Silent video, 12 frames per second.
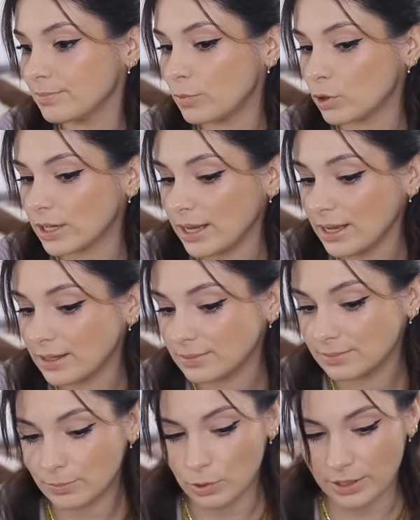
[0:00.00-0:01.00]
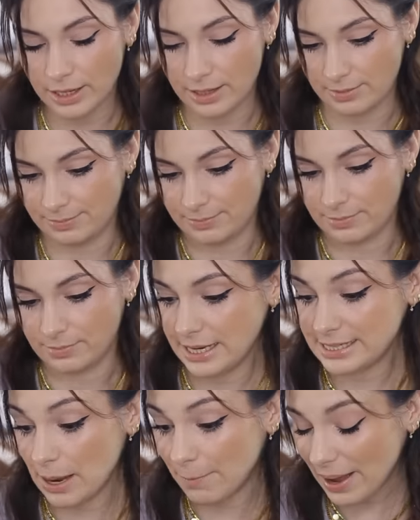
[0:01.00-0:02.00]
¿Por qué? ¿Por qué?
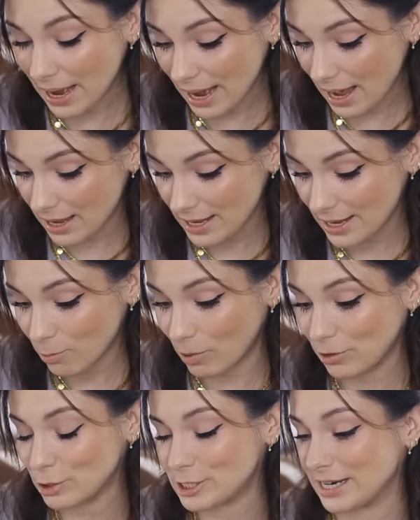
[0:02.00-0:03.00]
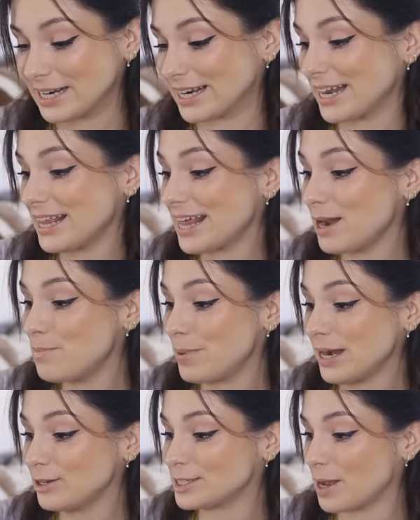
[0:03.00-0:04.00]
Y se apaga. Cuando se enreda el
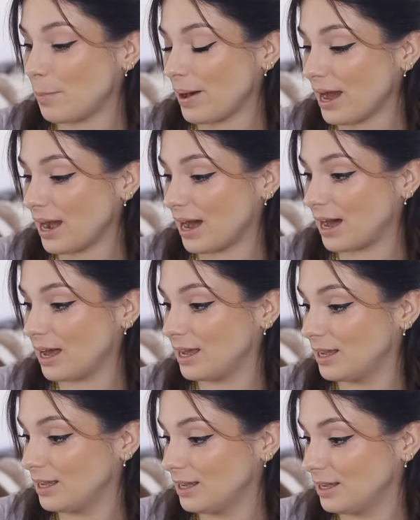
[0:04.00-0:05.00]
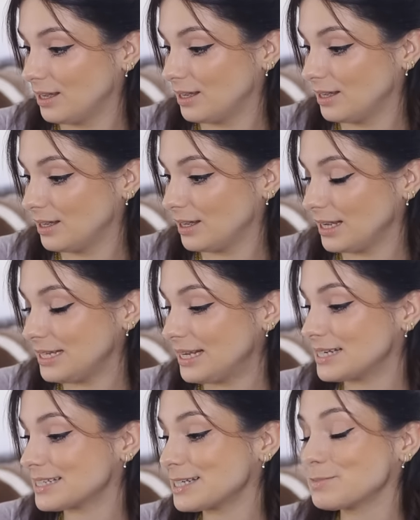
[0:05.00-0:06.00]
pelo, se apaga. Y
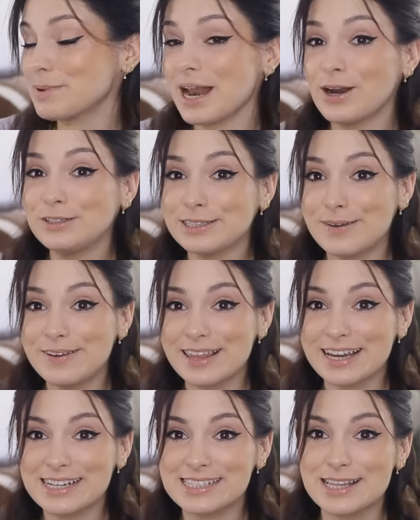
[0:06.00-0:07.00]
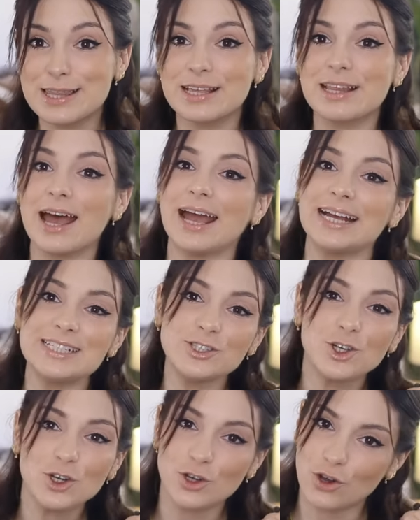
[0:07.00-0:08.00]
tienes que esperar otra vez a que se encienda.
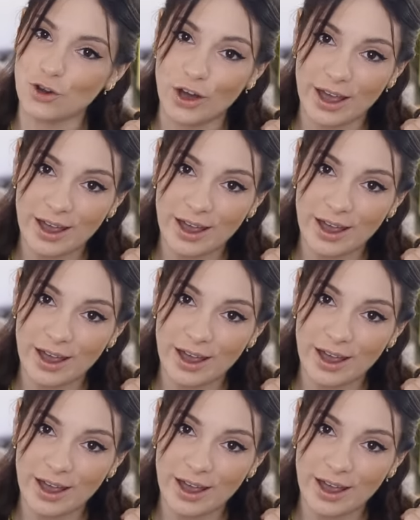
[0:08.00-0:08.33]
Esto no,